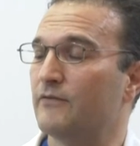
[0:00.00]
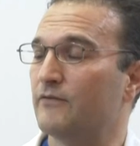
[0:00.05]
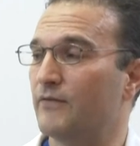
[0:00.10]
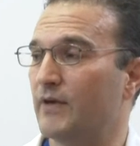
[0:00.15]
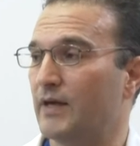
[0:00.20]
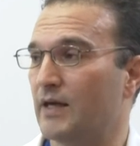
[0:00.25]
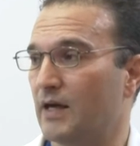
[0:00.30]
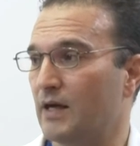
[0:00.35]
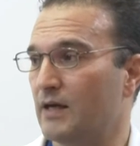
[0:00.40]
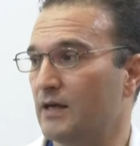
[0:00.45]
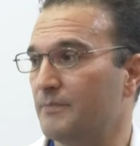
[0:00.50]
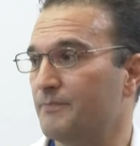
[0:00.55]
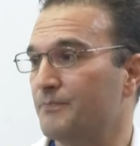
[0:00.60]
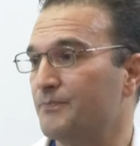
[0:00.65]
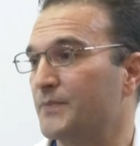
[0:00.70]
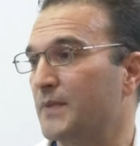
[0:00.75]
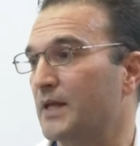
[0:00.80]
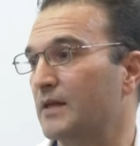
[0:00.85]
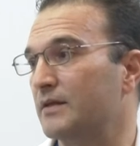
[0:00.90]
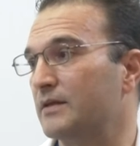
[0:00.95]
veya
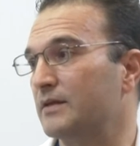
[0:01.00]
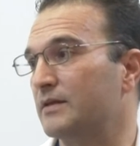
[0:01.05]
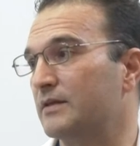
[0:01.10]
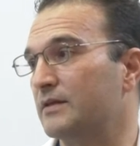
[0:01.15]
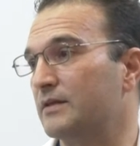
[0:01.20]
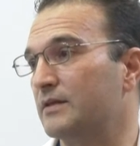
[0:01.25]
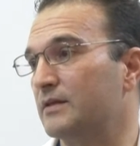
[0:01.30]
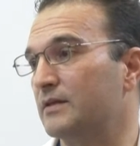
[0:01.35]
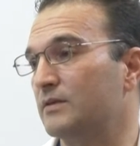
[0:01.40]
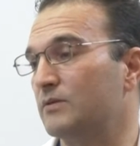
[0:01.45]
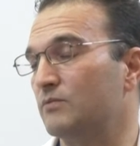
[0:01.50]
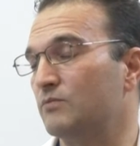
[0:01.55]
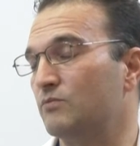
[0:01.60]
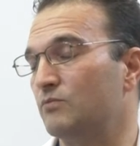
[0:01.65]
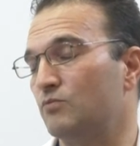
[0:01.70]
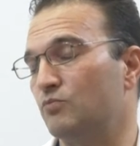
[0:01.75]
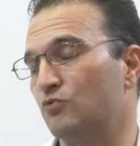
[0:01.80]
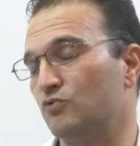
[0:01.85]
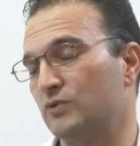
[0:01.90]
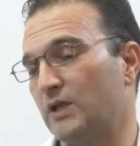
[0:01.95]
e,
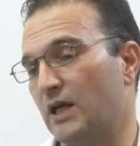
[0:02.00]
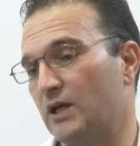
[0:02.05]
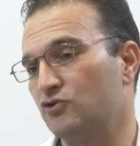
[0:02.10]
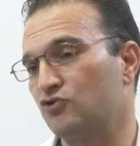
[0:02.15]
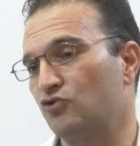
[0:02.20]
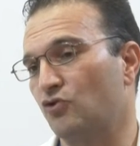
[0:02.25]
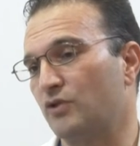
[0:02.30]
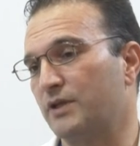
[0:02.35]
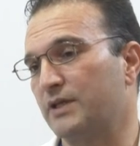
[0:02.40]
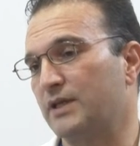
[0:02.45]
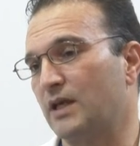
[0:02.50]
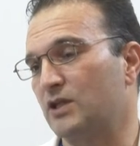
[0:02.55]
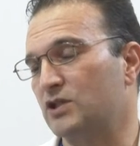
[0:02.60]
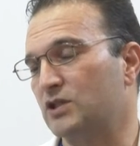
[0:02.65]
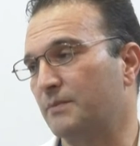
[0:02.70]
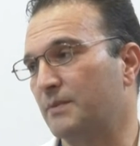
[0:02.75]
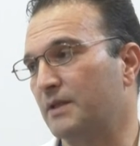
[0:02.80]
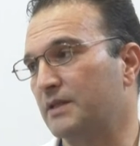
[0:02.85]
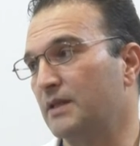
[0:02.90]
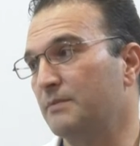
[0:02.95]
bundan sonraki
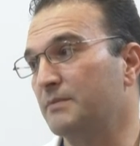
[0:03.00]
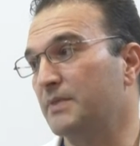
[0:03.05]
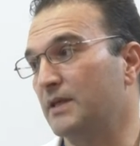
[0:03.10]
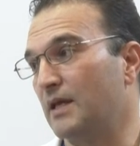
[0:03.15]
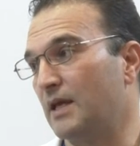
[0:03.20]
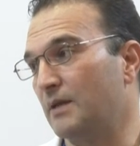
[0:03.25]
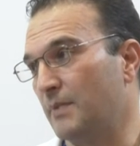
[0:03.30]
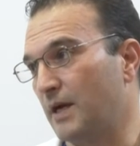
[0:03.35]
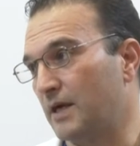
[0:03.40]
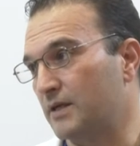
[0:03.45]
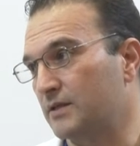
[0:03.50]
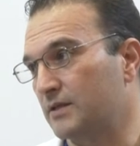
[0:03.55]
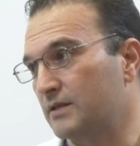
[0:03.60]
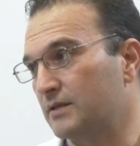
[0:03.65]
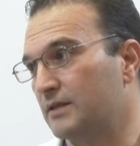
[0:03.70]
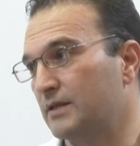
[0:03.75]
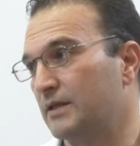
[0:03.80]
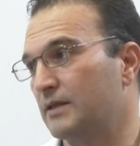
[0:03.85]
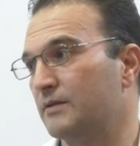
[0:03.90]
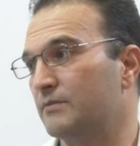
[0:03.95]
aşamada bir MR.
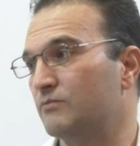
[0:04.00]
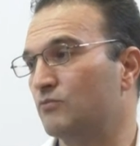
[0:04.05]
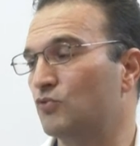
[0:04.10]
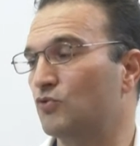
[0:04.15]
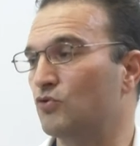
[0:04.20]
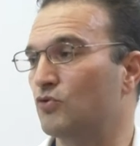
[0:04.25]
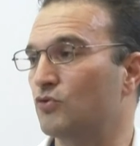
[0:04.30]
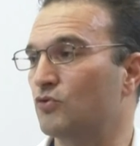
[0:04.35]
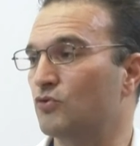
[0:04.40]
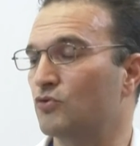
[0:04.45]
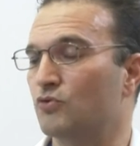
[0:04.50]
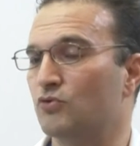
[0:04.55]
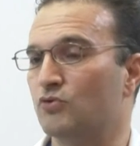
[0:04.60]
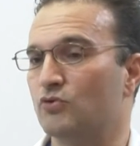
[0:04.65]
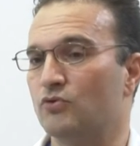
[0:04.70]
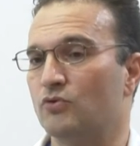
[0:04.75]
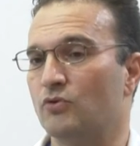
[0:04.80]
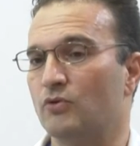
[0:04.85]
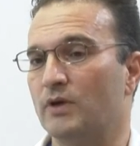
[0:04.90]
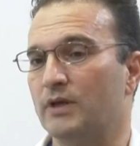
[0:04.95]
Bu e,
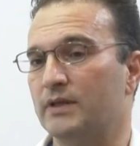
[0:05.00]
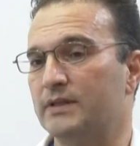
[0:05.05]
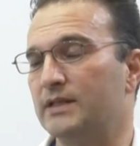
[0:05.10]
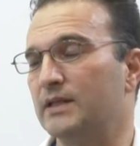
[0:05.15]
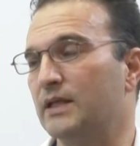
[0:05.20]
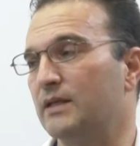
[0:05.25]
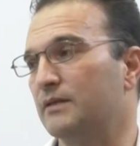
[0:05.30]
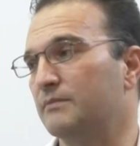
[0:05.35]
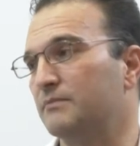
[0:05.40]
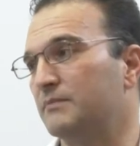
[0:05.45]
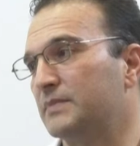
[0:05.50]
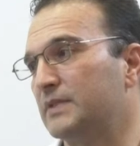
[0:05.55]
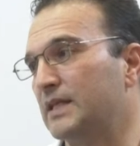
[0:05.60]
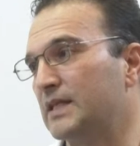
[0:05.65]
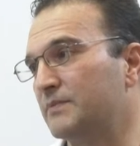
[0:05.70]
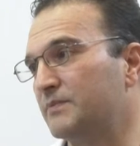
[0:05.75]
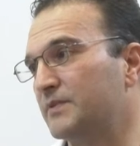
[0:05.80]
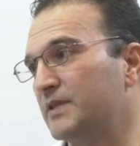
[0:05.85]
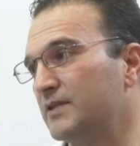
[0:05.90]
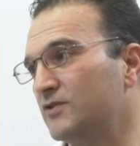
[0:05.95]
yine
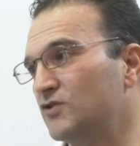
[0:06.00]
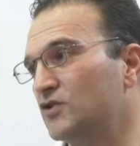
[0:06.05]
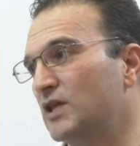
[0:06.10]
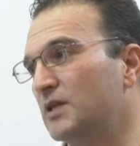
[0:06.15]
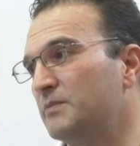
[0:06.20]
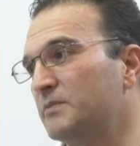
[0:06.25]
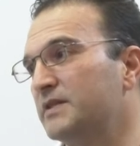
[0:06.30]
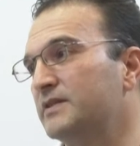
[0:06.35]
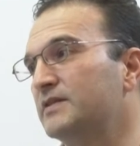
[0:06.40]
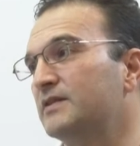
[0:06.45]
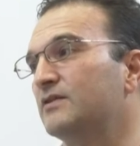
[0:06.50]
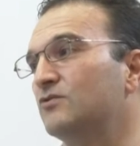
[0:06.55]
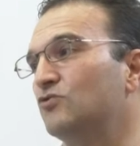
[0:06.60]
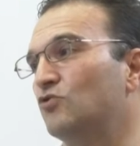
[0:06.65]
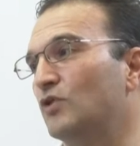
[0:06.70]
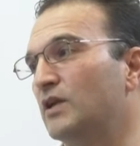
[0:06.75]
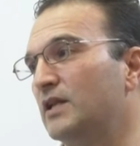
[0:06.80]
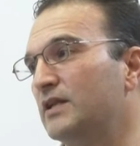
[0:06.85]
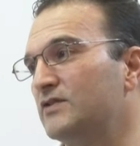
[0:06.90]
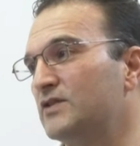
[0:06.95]
tespit edeceğimiz,
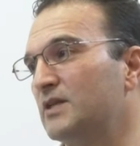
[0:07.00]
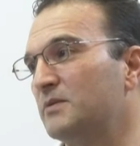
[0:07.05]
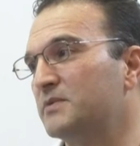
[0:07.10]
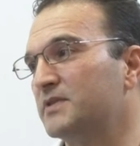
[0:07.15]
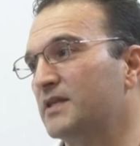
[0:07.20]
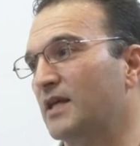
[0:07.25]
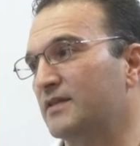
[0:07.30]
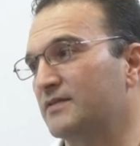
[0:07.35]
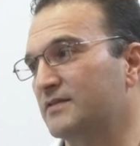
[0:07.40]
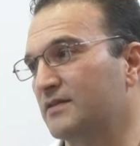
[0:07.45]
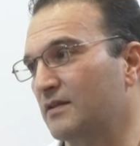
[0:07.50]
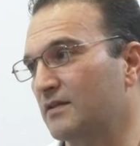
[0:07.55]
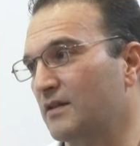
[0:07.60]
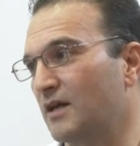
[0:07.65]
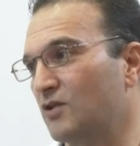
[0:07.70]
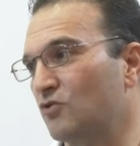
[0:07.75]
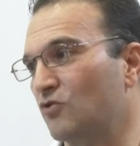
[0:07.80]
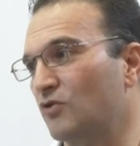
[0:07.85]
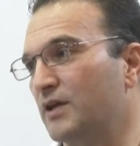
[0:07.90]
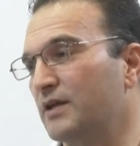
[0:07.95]
yöneleceğimiz
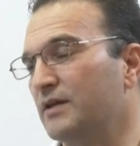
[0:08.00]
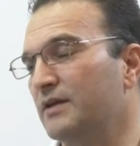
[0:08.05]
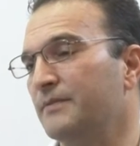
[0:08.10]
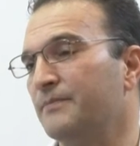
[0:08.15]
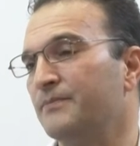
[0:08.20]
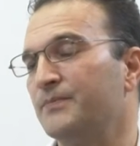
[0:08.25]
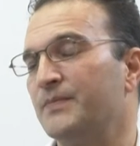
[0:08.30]
hastalığa göre